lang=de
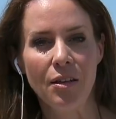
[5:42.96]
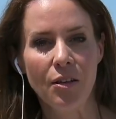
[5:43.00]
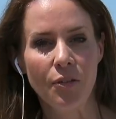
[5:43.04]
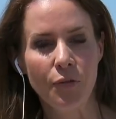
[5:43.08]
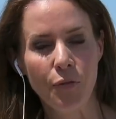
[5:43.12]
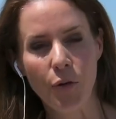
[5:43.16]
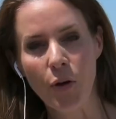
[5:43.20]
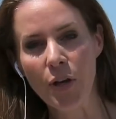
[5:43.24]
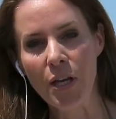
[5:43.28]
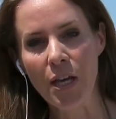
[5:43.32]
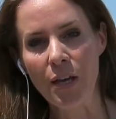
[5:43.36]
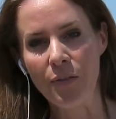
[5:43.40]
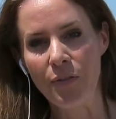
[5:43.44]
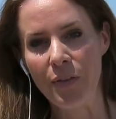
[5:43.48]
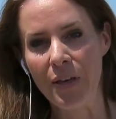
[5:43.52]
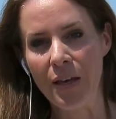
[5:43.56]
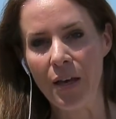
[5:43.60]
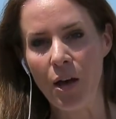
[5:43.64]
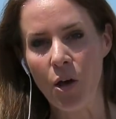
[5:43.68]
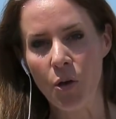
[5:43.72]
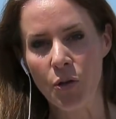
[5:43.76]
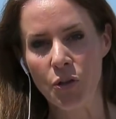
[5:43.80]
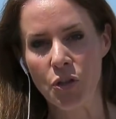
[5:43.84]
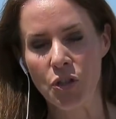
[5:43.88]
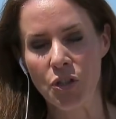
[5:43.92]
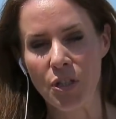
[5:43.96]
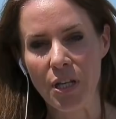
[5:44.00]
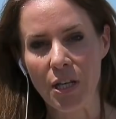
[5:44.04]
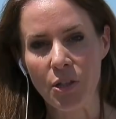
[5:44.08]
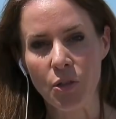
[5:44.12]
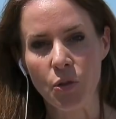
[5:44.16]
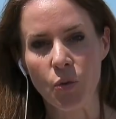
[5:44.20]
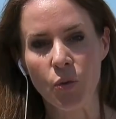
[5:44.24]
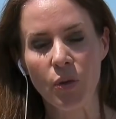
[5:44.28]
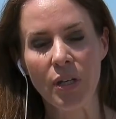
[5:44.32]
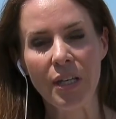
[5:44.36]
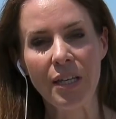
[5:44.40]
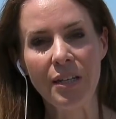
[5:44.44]

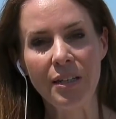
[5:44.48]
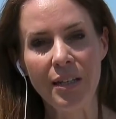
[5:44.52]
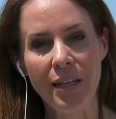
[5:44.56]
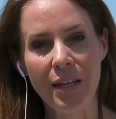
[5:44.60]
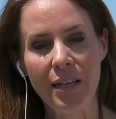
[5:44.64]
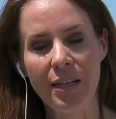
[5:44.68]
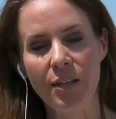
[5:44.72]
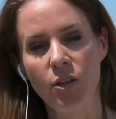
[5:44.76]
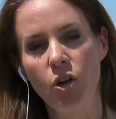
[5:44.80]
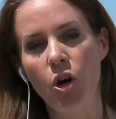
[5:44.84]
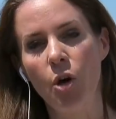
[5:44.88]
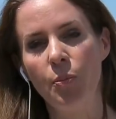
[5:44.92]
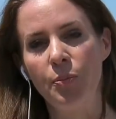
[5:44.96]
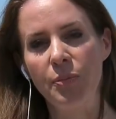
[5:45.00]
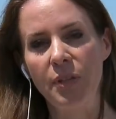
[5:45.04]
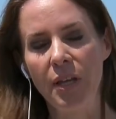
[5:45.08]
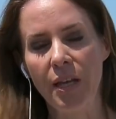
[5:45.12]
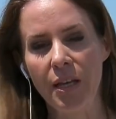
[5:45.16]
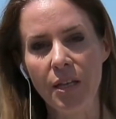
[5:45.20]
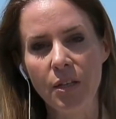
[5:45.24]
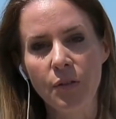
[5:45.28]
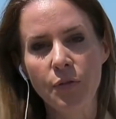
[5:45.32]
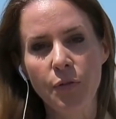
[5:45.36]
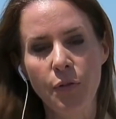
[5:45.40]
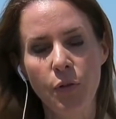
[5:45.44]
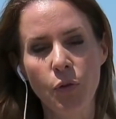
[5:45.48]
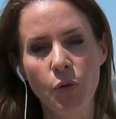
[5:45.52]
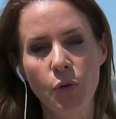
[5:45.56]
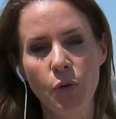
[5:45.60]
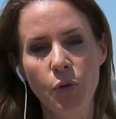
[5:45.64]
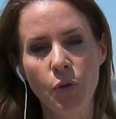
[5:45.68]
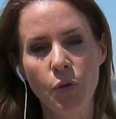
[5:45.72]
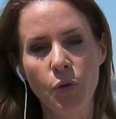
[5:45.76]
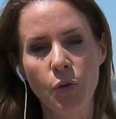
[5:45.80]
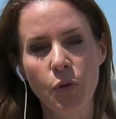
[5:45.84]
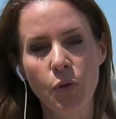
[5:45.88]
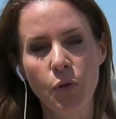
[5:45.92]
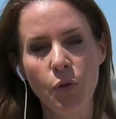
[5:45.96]
Feuerwehrausstattung, in Helikopter, in
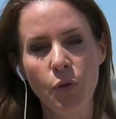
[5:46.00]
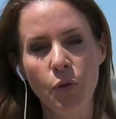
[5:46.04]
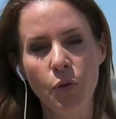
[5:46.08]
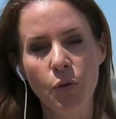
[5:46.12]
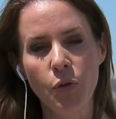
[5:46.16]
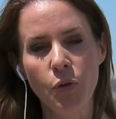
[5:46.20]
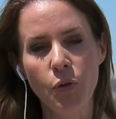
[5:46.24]
Flugzeuge.